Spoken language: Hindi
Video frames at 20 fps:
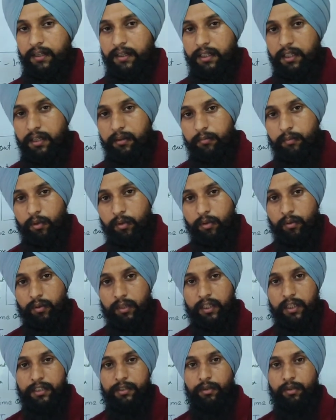क्या करते हैं
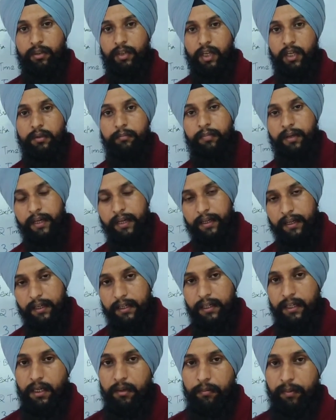उनकी जो टाइम ब्रेक
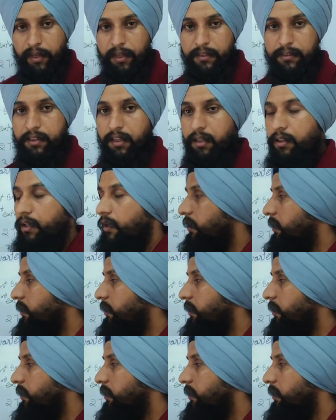करने का प्रयास